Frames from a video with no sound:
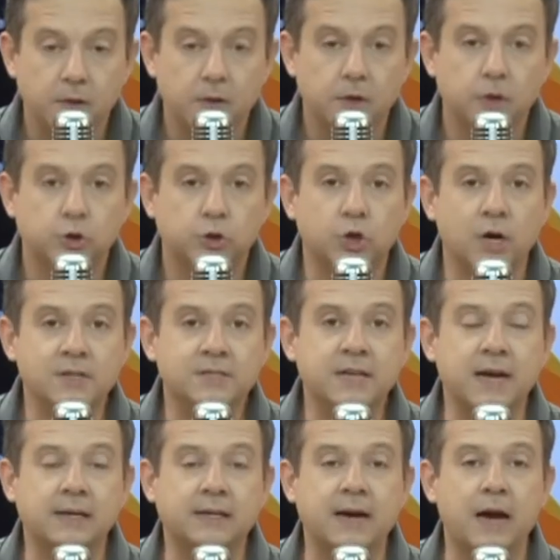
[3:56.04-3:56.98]

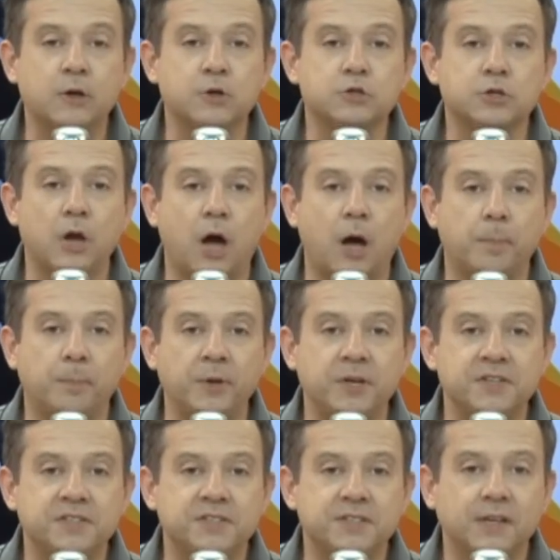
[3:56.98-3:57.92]
José Carlos
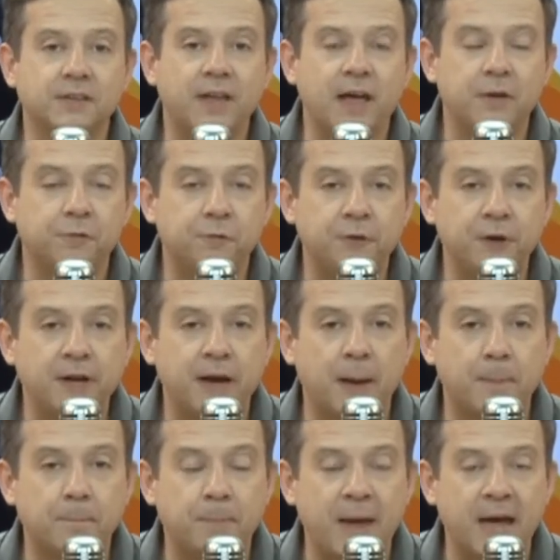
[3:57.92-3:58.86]
Lopes,
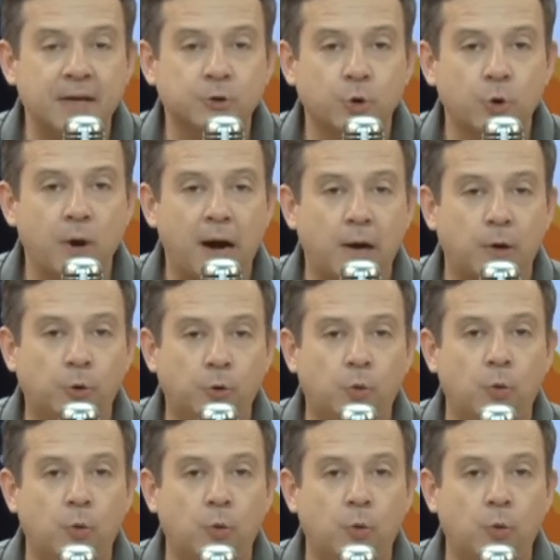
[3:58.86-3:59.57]
defina Pedro Raul,